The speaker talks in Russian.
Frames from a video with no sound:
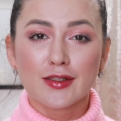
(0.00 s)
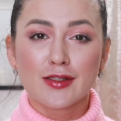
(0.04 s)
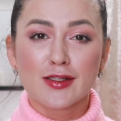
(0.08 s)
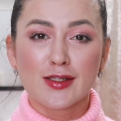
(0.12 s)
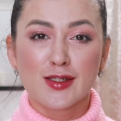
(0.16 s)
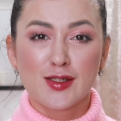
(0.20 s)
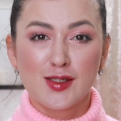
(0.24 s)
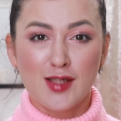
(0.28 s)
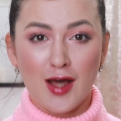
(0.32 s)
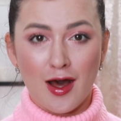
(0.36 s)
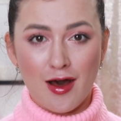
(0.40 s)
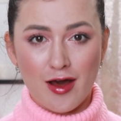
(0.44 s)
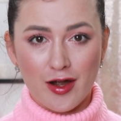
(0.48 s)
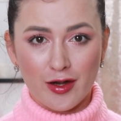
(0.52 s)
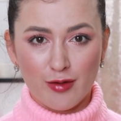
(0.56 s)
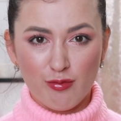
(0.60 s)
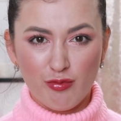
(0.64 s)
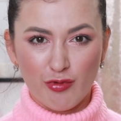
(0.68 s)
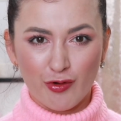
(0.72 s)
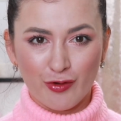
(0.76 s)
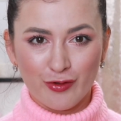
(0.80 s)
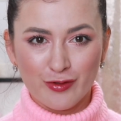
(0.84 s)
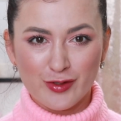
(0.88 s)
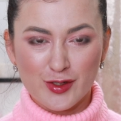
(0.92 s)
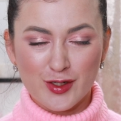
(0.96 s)
старый
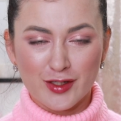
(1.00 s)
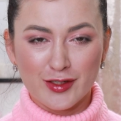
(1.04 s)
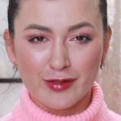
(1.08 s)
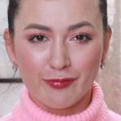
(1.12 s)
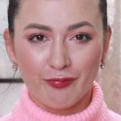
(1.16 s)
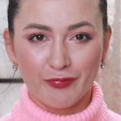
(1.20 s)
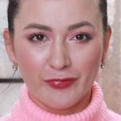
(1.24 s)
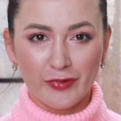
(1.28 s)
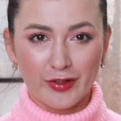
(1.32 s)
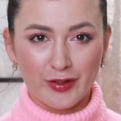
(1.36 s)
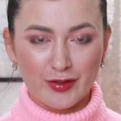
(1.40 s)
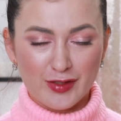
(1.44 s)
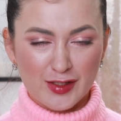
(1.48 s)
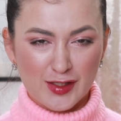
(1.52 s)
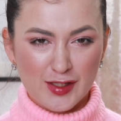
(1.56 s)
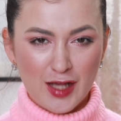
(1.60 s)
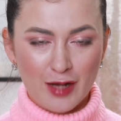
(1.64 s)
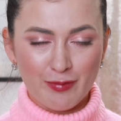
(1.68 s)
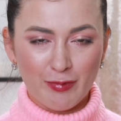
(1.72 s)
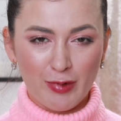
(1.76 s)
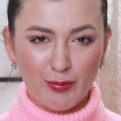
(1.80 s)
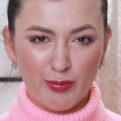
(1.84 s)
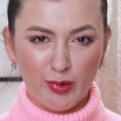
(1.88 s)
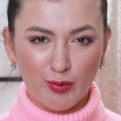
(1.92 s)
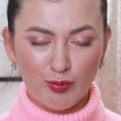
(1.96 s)
браузер,
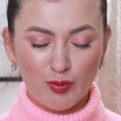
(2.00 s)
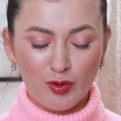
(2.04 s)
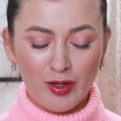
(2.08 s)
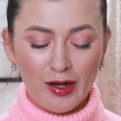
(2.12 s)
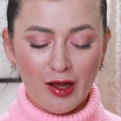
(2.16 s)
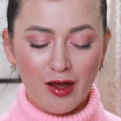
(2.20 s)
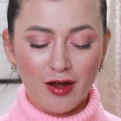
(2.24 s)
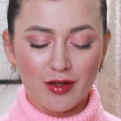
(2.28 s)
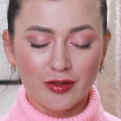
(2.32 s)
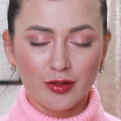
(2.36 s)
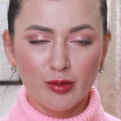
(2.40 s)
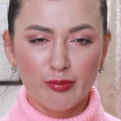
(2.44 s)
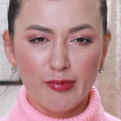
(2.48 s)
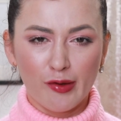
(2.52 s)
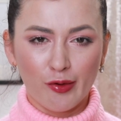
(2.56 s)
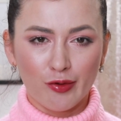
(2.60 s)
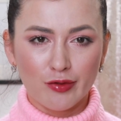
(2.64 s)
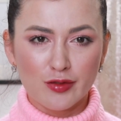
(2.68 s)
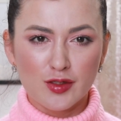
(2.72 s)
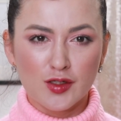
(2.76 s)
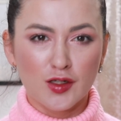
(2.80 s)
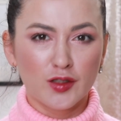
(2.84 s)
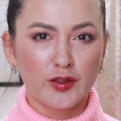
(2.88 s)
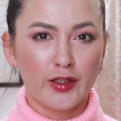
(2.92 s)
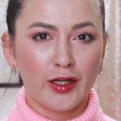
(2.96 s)
самый популярный
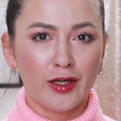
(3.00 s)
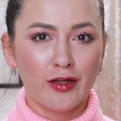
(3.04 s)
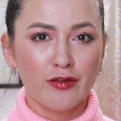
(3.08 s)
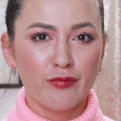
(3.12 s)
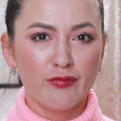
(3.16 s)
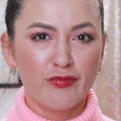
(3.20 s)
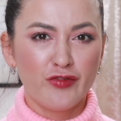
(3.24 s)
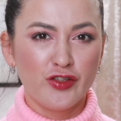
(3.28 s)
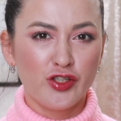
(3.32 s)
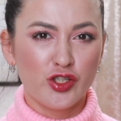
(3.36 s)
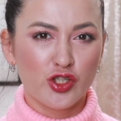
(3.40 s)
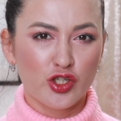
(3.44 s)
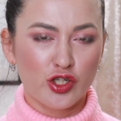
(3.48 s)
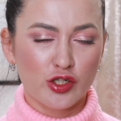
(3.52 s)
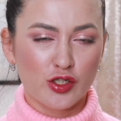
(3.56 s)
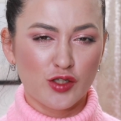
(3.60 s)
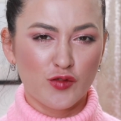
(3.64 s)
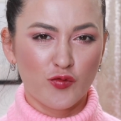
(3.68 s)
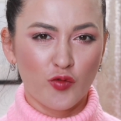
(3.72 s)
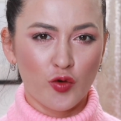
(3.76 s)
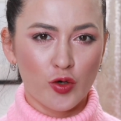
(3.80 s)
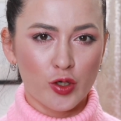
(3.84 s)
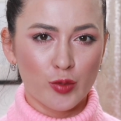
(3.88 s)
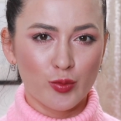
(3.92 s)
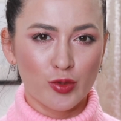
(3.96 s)
браузер, да, Physicians
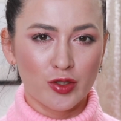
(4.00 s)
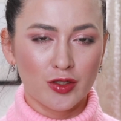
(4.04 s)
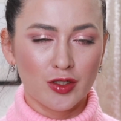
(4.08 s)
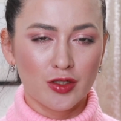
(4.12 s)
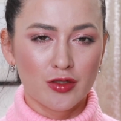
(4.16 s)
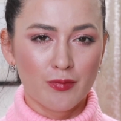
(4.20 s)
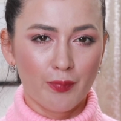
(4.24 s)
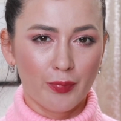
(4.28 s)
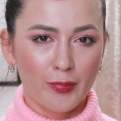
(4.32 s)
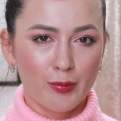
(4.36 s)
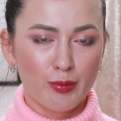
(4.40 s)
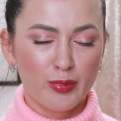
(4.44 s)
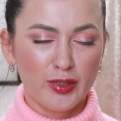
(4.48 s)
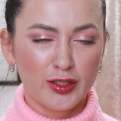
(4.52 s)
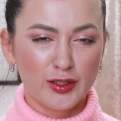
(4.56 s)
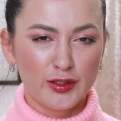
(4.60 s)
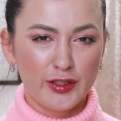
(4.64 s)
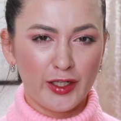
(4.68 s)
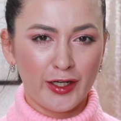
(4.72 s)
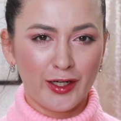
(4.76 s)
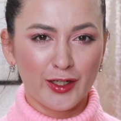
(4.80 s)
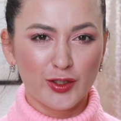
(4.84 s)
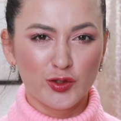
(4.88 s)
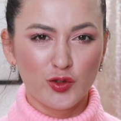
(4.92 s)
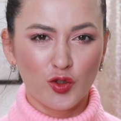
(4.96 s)
Formula,
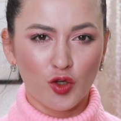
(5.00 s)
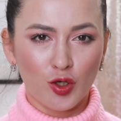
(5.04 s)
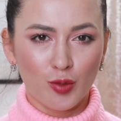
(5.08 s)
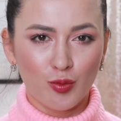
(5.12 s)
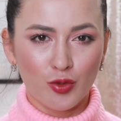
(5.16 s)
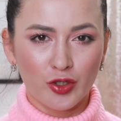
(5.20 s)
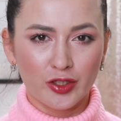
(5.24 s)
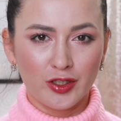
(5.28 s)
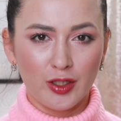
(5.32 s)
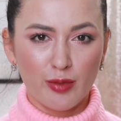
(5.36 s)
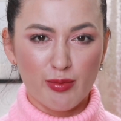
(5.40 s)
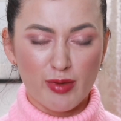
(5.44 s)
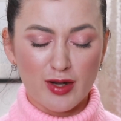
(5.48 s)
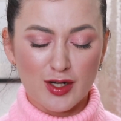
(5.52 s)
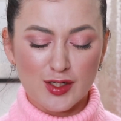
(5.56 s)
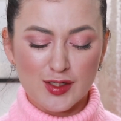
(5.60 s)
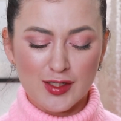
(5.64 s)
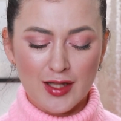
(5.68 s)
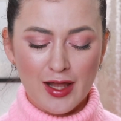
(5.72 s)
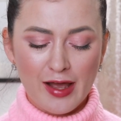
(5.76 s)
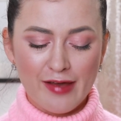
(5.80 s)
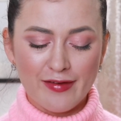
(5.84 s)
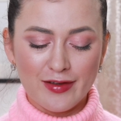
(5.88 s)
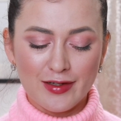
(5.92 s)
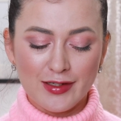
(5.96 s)
благодаря которому они
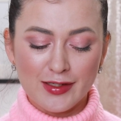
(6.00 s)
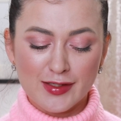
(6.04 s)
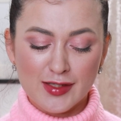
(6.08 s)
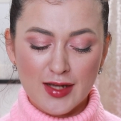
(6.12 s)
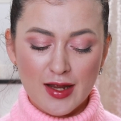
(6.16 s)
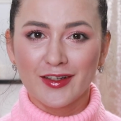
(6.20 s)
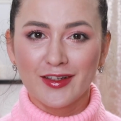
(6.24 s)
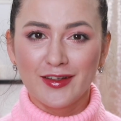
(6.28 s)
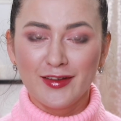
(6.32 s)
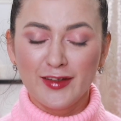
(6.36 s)
прославились.